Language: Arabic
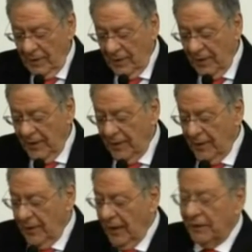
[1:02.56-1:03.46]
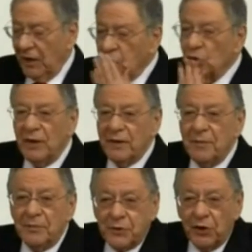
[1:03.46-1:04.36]
ل اعطيتكم هذا
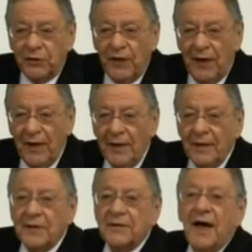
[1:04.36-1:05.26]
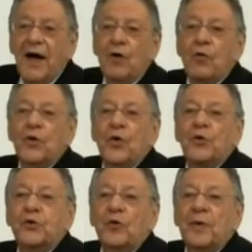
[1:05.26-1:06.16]
بالصدفه تاع اول
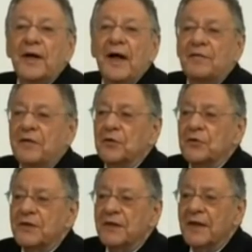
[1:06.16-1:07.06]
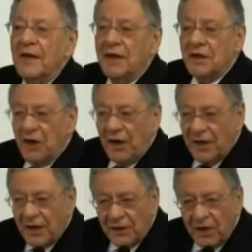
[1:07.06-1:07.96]
اكتوبر 2006 يرجع
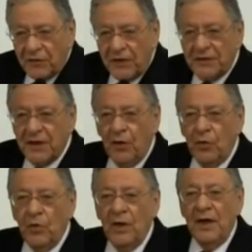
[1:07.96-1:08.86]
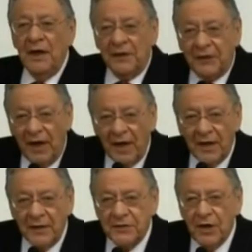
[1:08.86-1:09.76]
للنظافه نتاعو
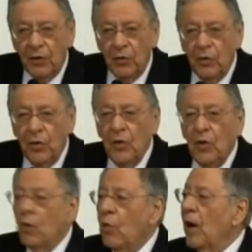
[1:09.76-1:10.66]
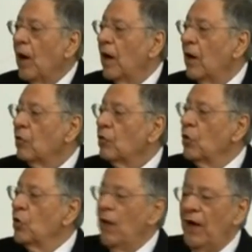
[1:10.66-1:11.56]
للطهاره نتاعو
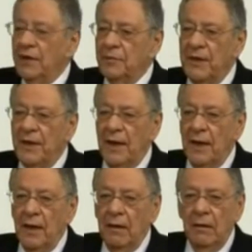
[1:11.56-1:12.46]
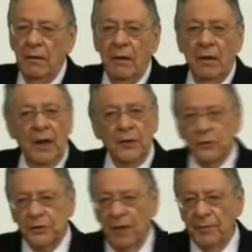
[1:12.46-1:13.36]
وكل واحد منا عنده
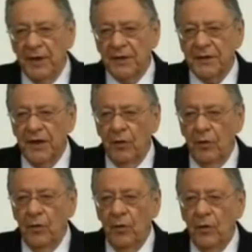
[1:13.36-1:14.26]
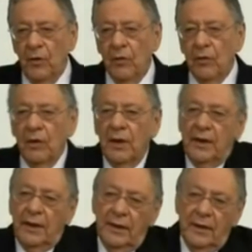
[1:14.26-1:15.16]
الضمير نتاعو
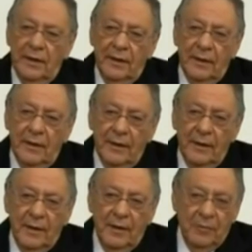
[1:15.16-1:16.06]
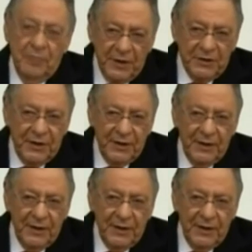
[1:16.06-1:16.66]
ولكن آه، باش